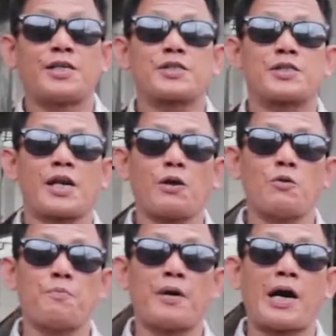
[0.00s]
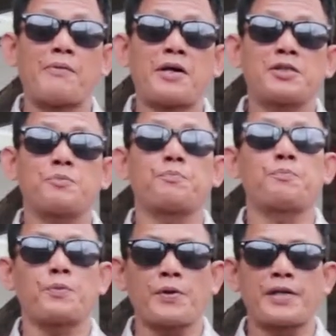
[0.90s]
selaku pengawas
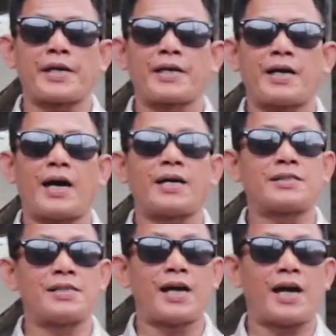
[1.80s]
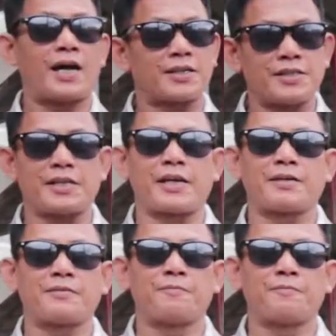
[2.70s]
proyek Asia Arsitek.